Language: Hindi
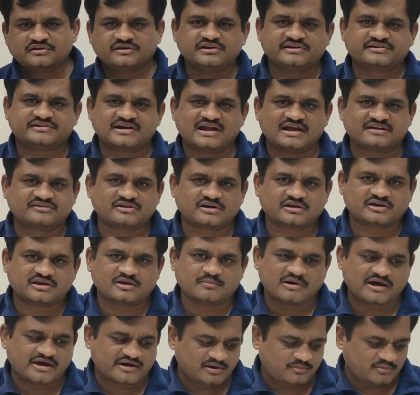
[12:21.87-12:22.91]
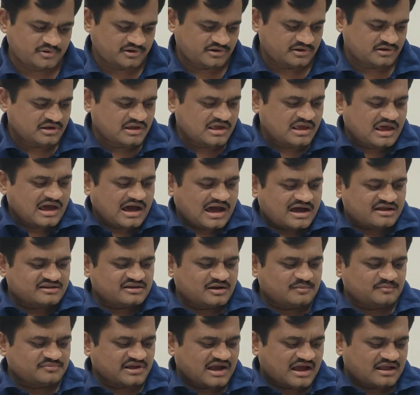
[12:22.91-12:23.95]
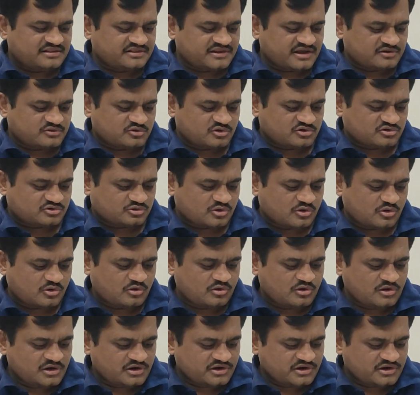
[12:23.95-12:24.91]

कीटनाशक के बारे में आज हम जानते हैं दोस्तों